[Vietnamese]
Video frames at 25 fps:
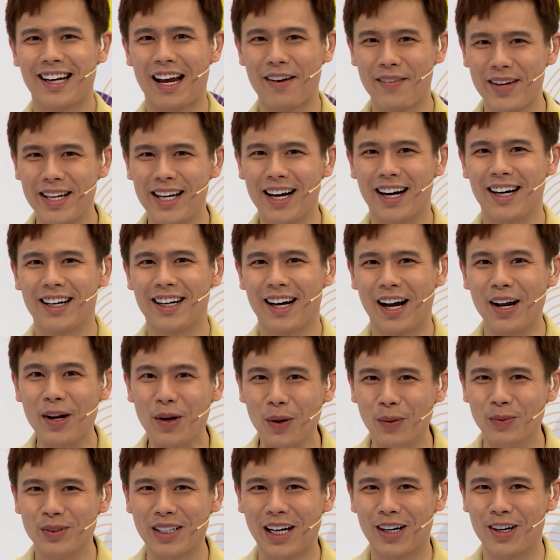Ngay bây giờ hãy
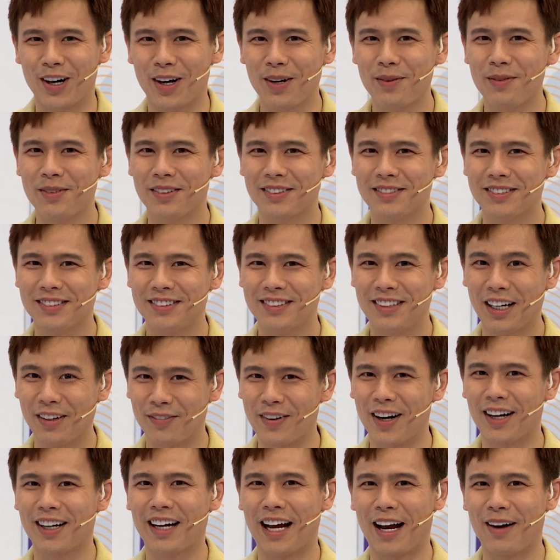cùng chào đón nhân
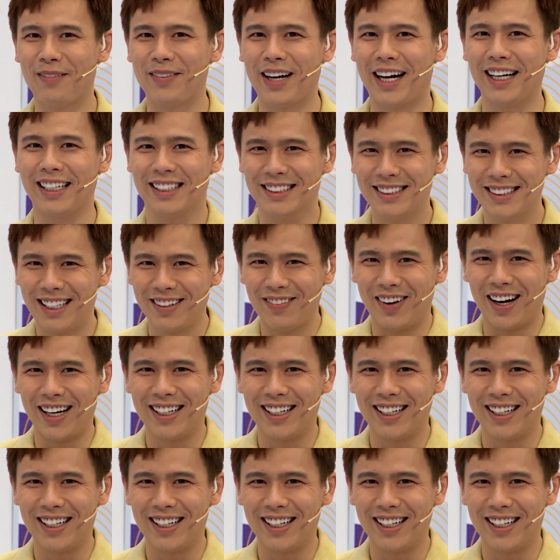vật ngày hôm nay. Xin